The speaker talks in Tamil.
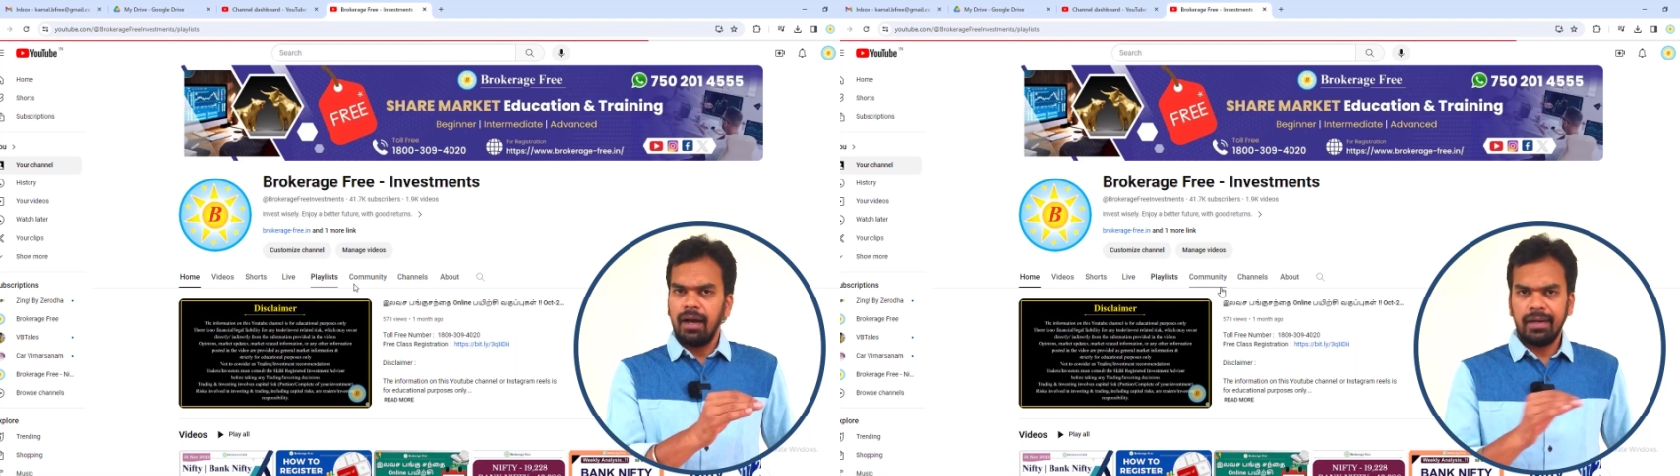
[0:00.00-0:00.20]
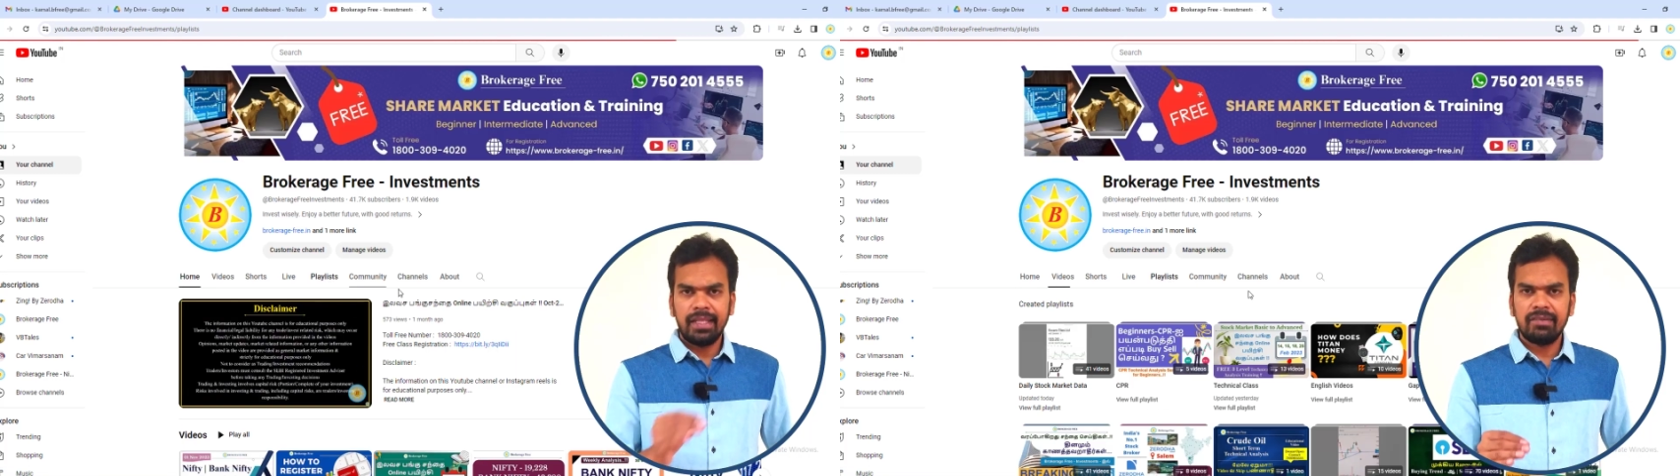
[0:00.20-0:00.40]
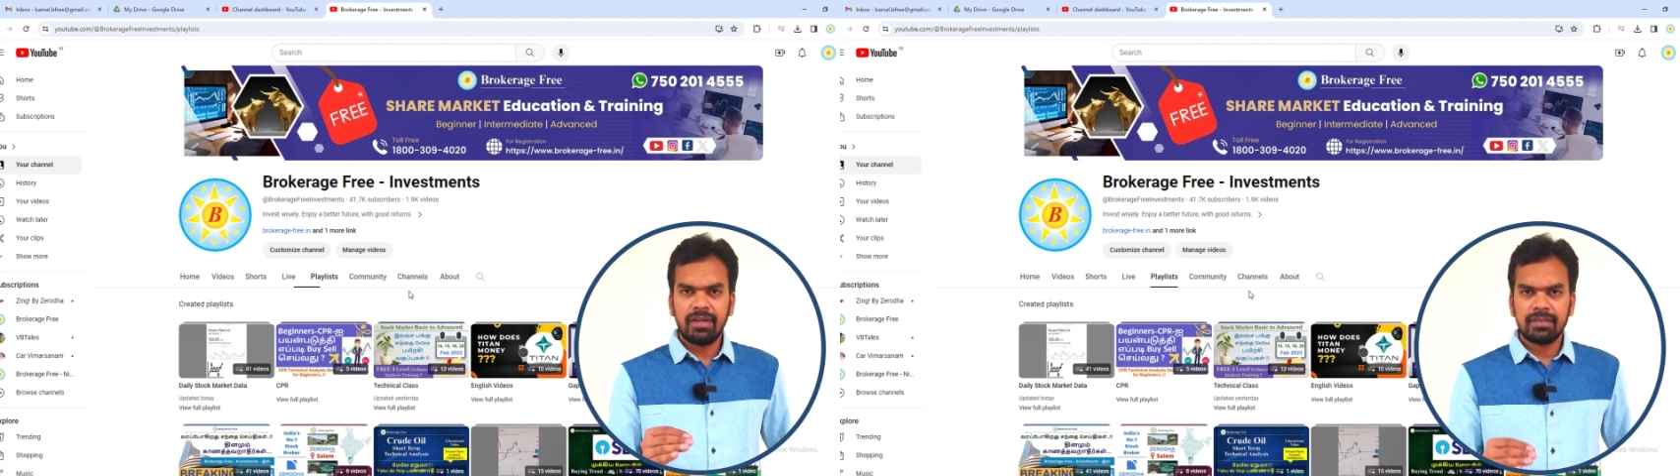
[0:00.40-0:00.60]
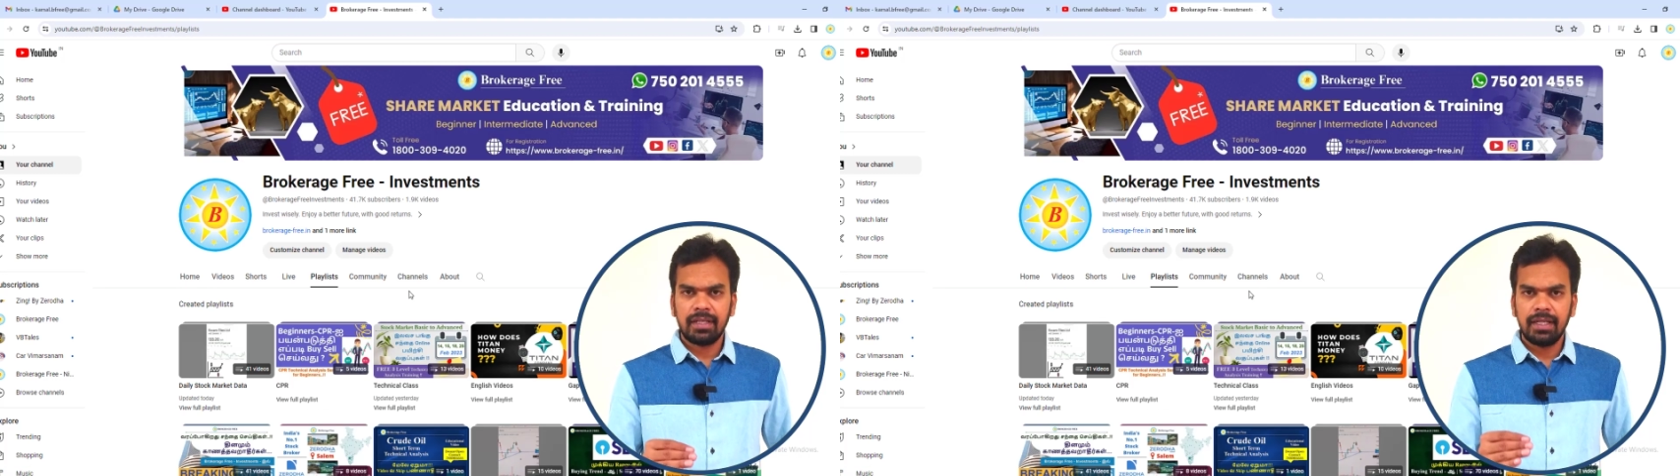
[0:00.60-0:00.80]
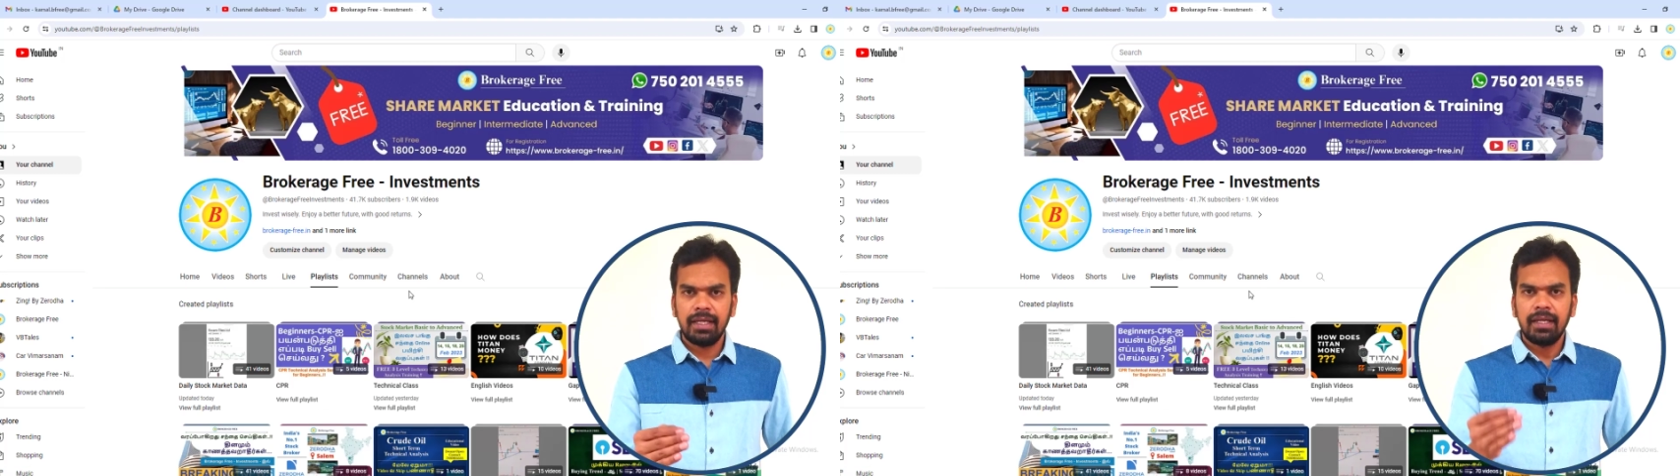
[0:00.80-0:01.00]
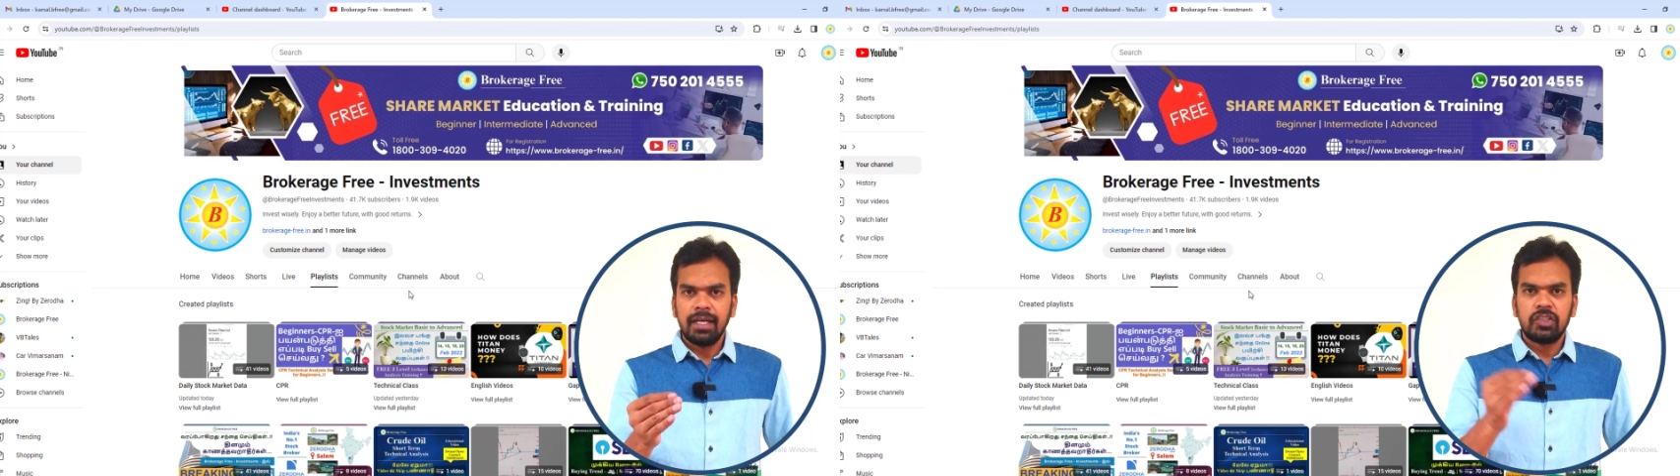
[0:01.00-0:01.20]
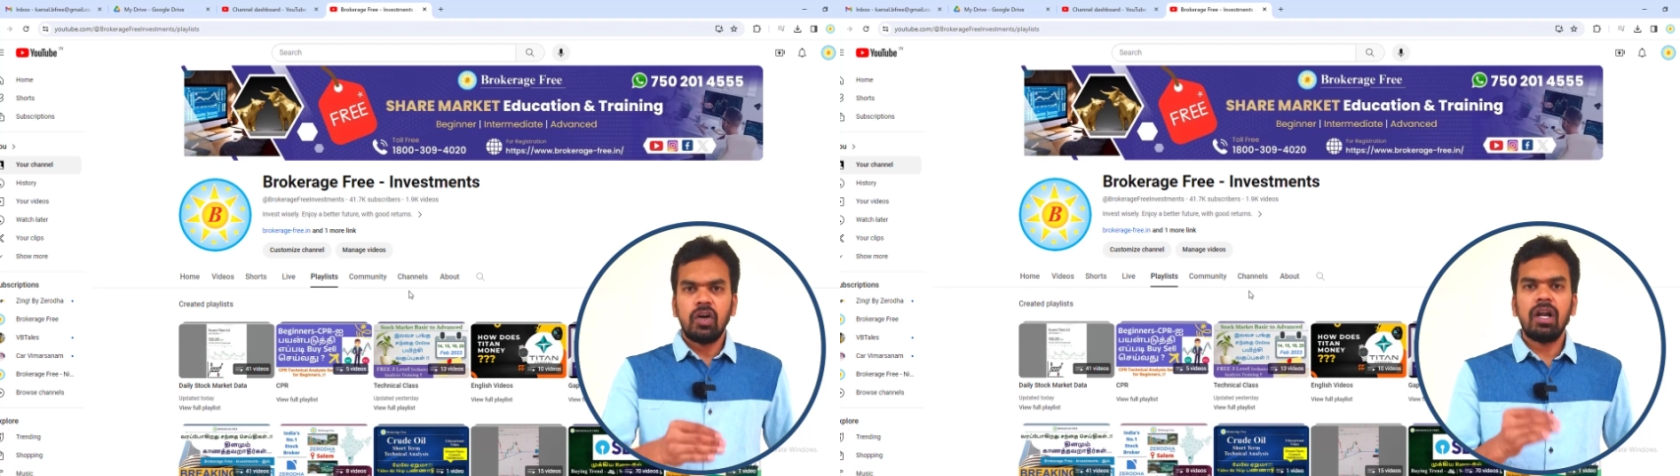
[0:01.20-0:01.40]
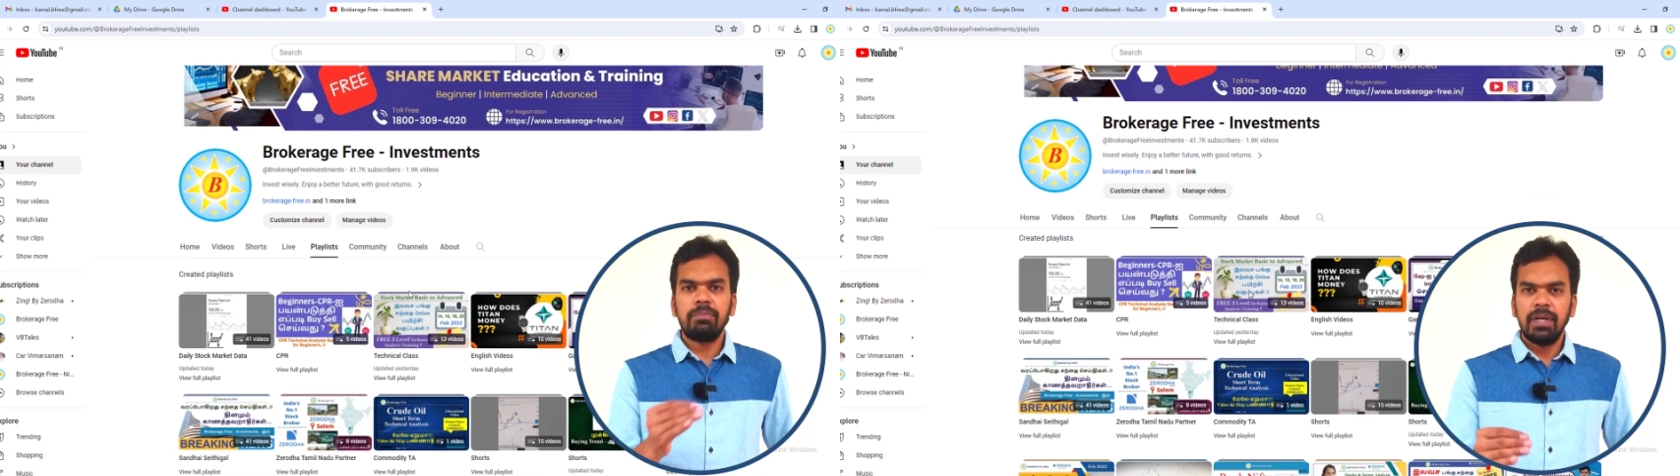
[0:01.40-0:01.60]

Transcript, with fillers: அதே வரிசையில் ஷார்ட்